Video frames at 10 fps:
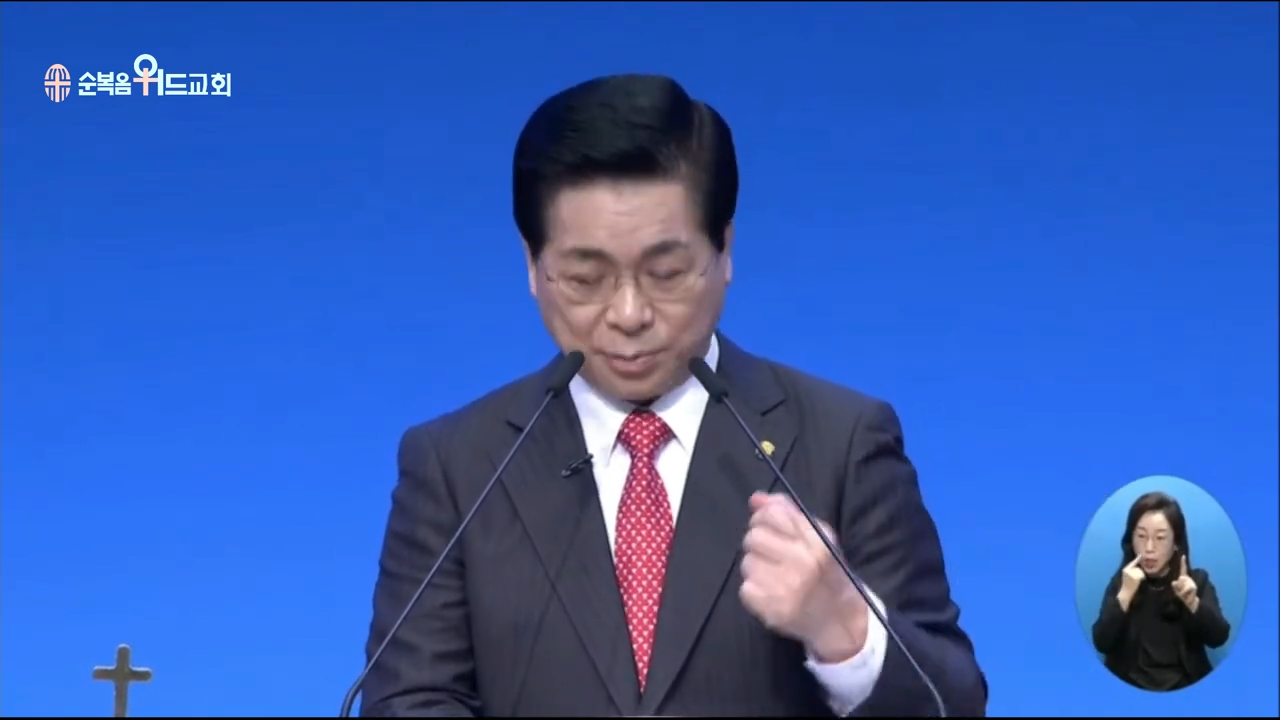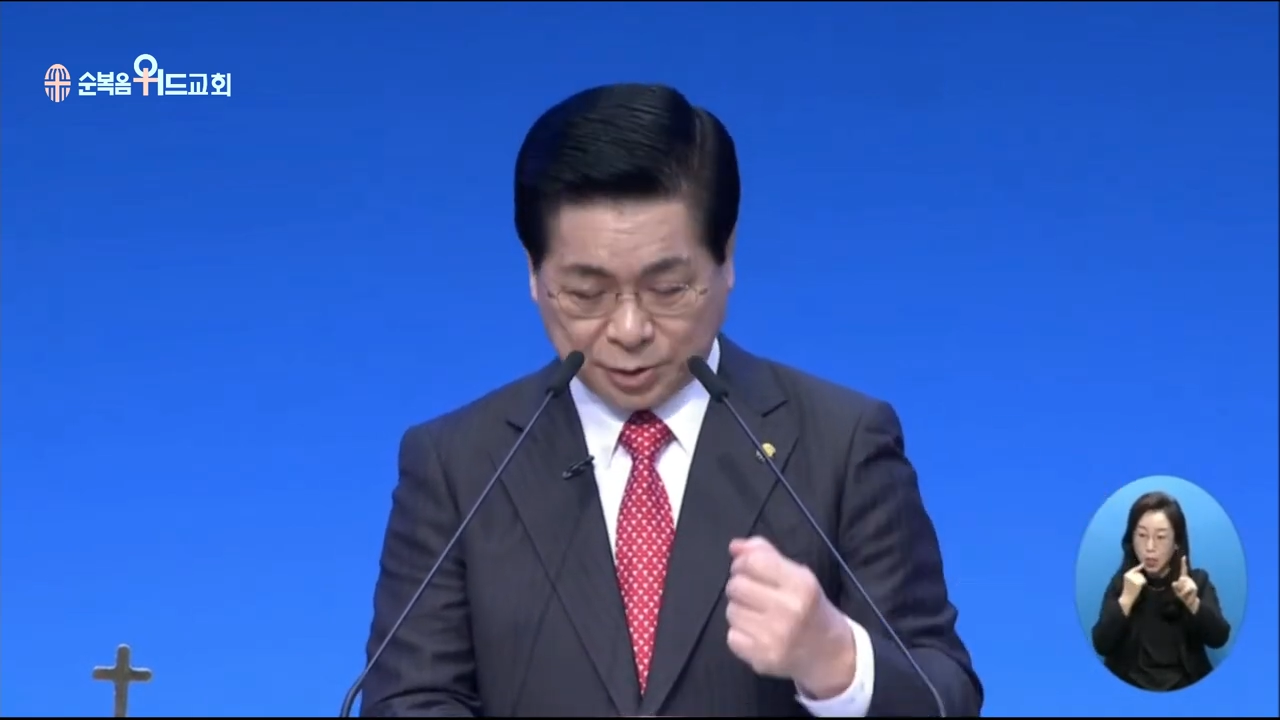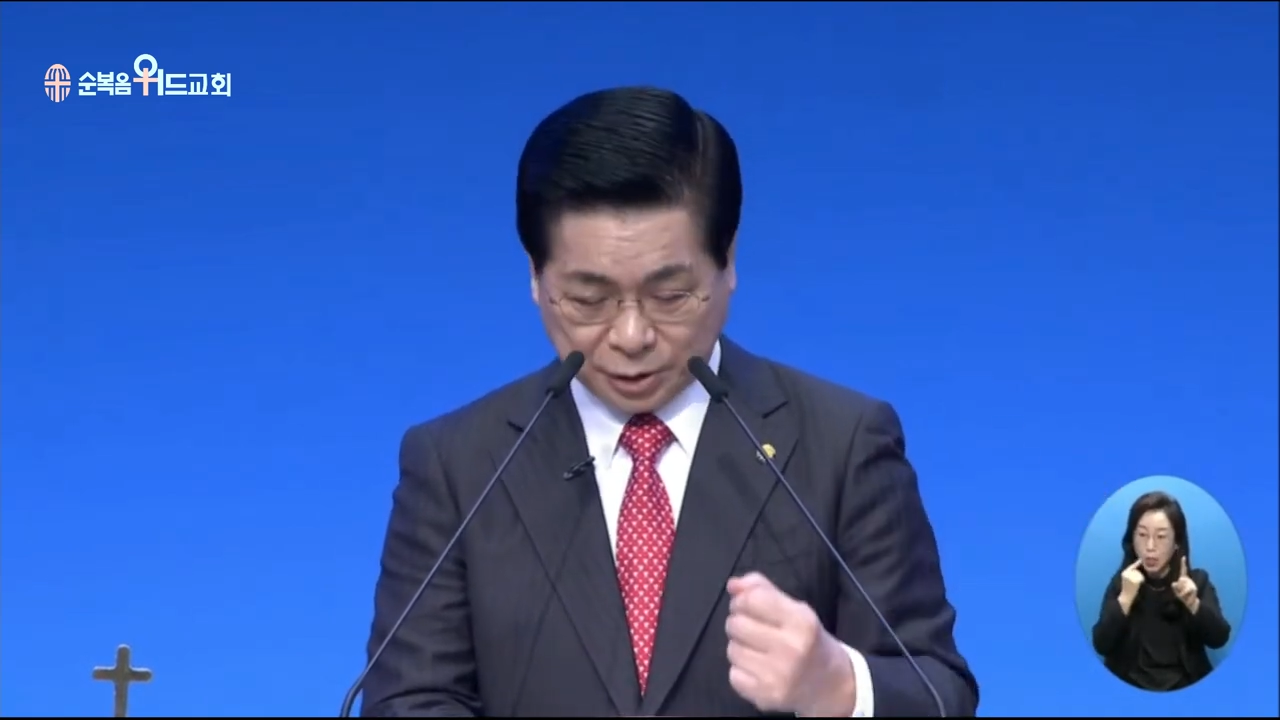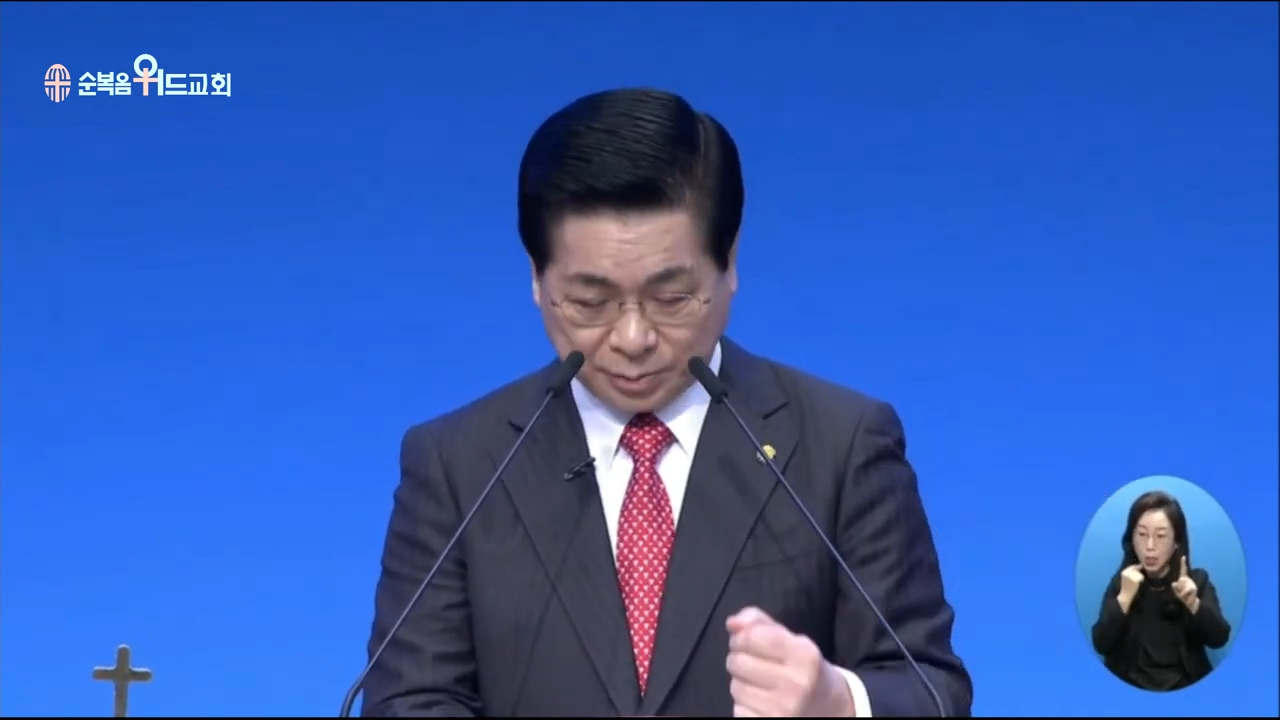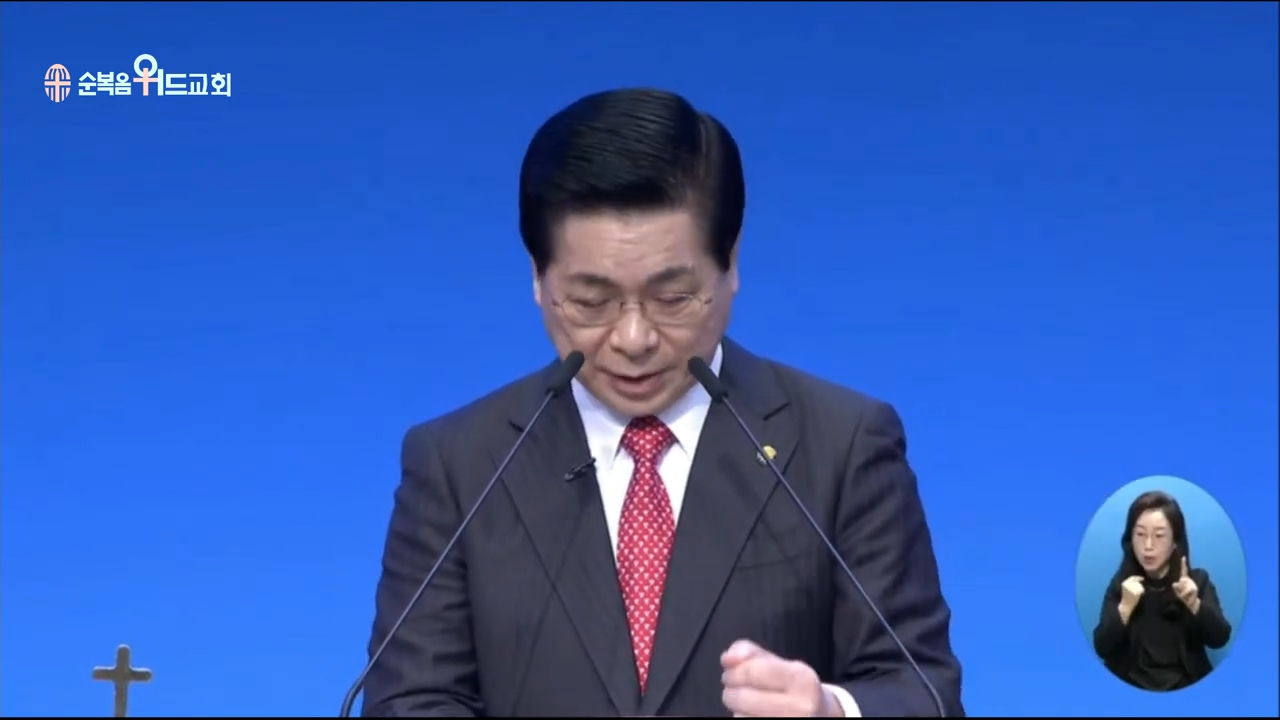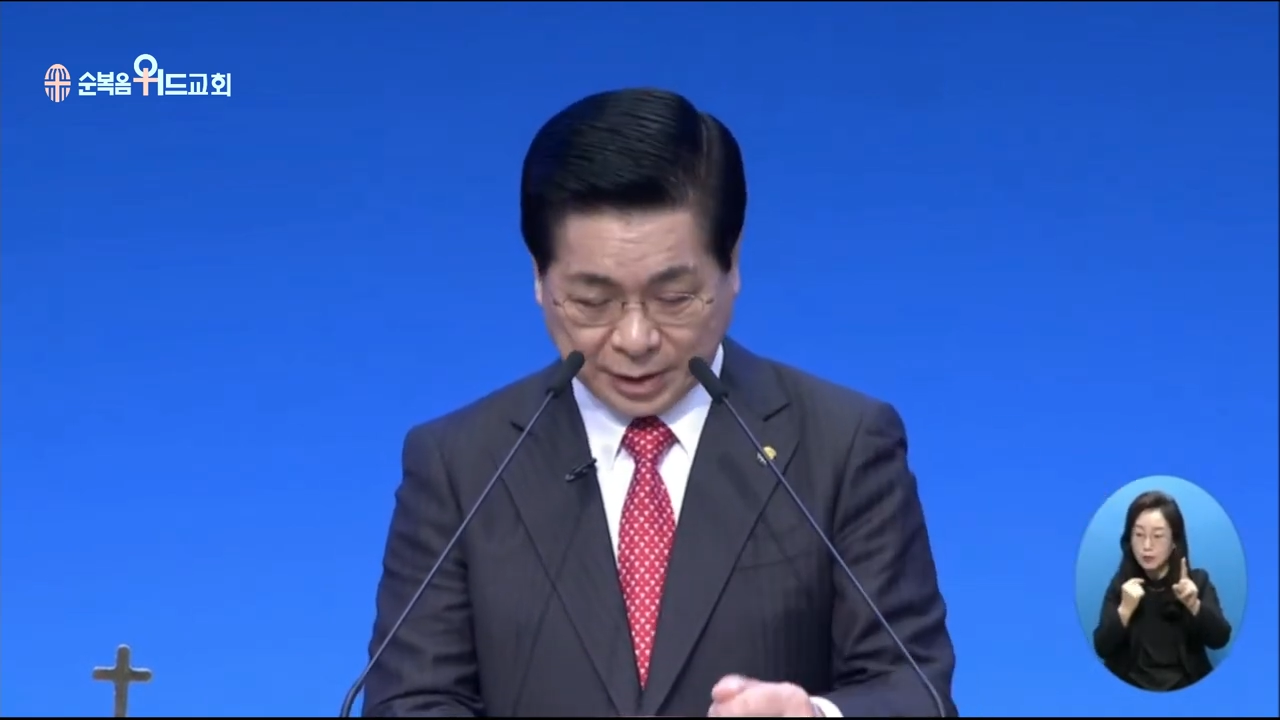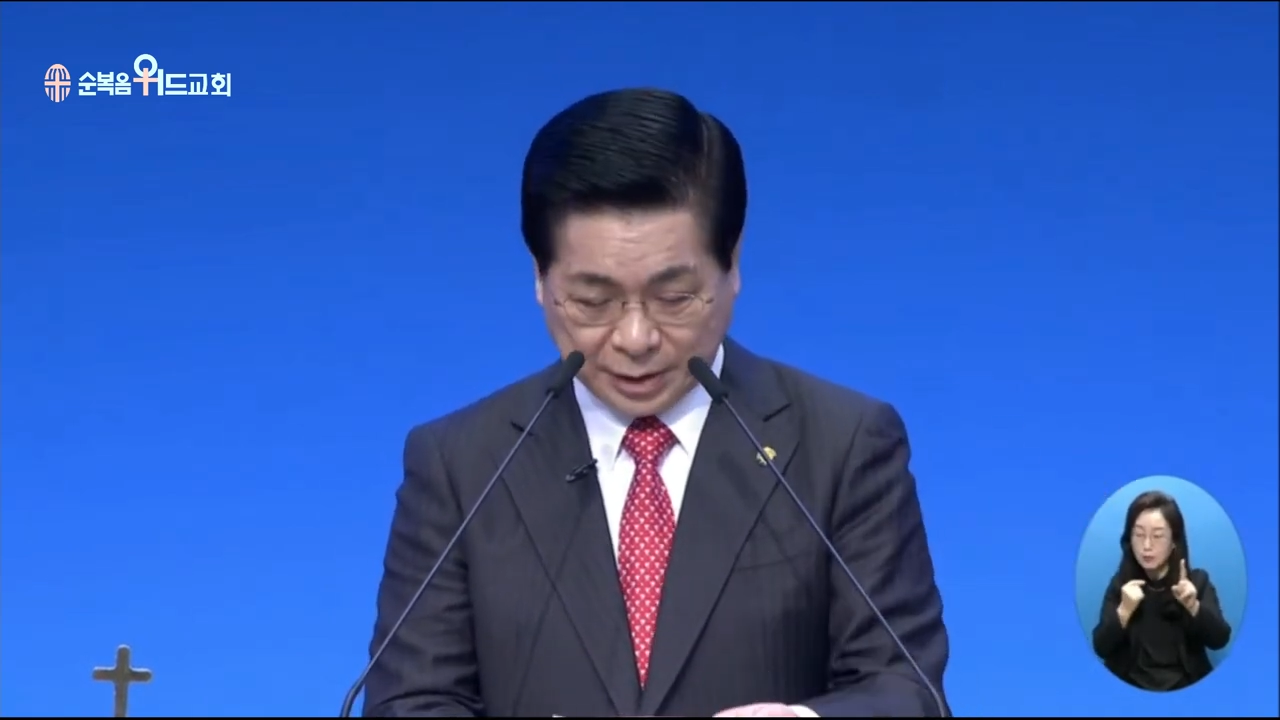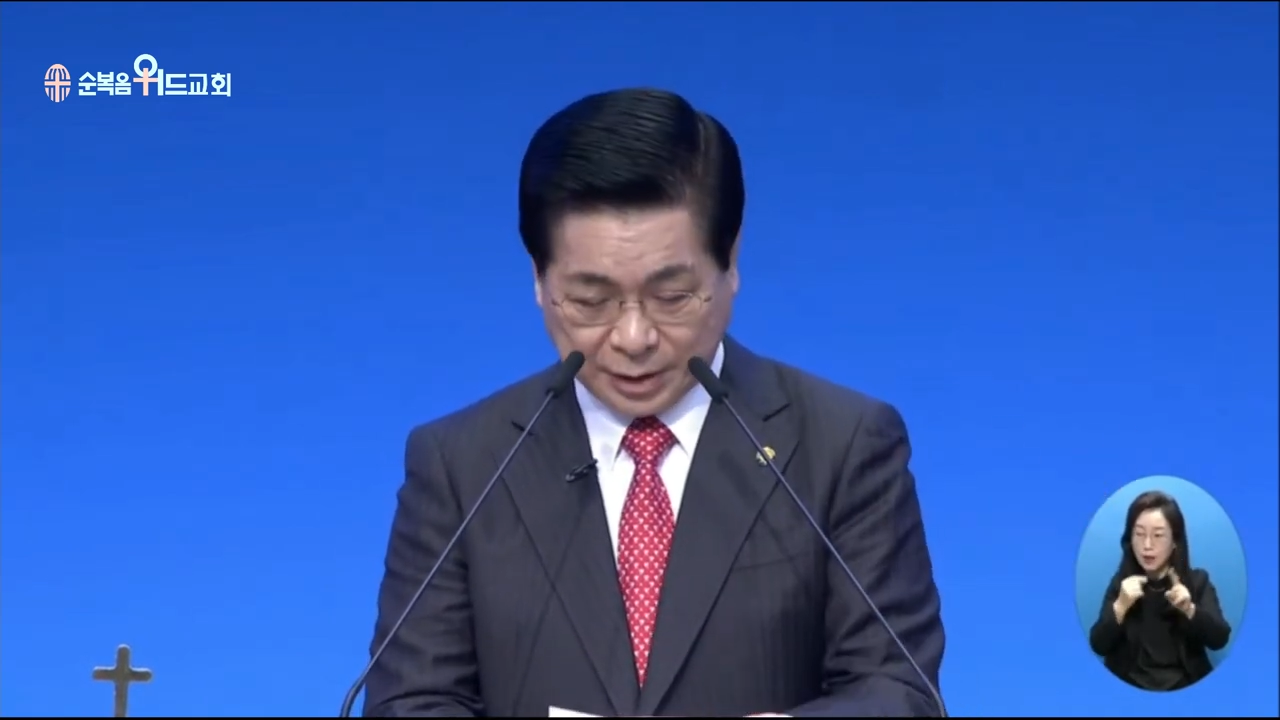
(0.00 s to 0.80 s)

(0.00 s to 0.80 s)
훔쳤습니다.